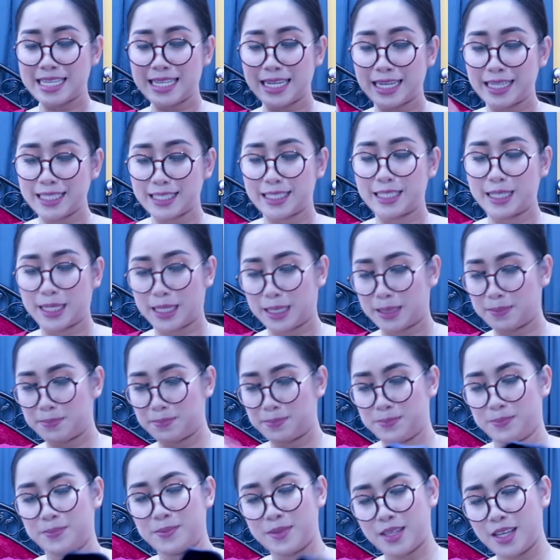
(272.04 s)
isang top.
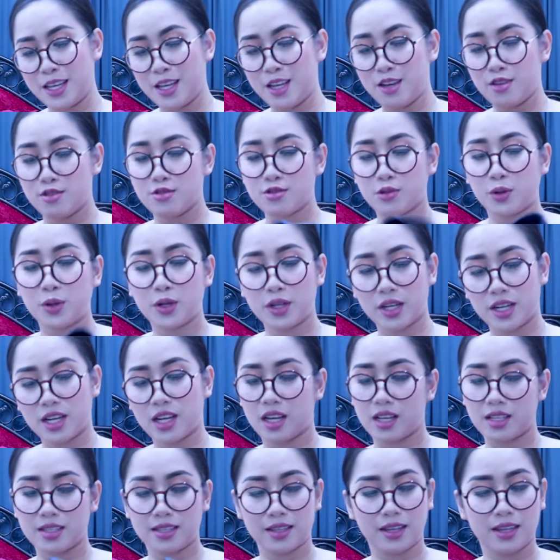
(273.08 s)
Sorry
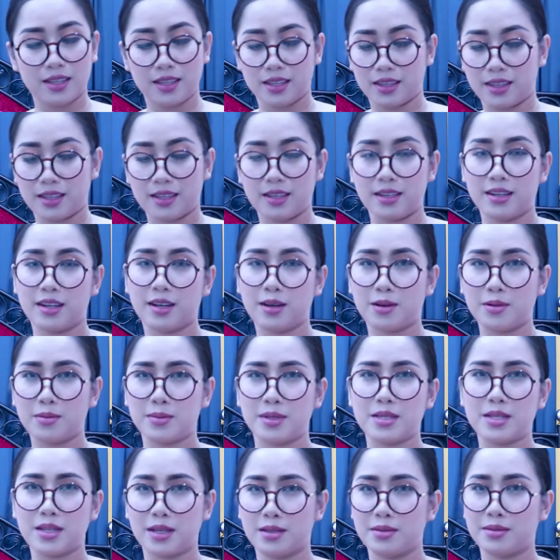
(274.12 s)
guys, ha, ah, hindi talaga ako
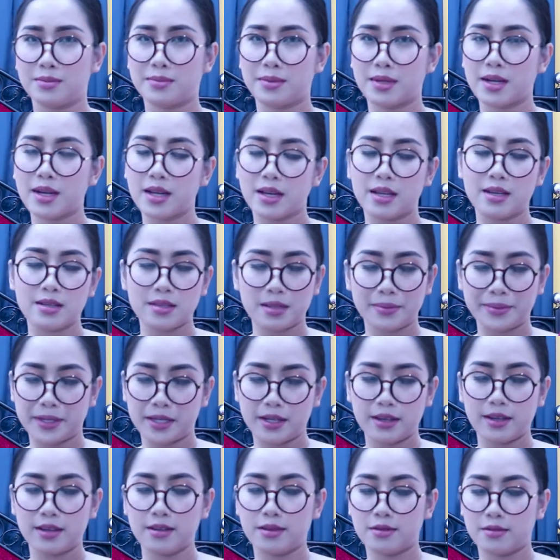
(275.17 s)
masyadong magaling sa
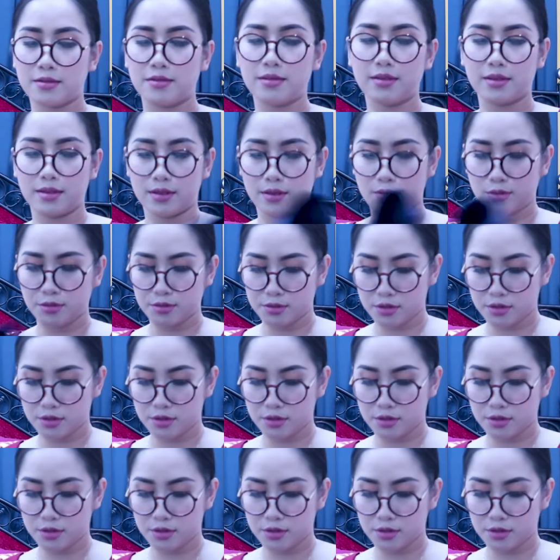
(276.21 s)
mga ganito-ganito.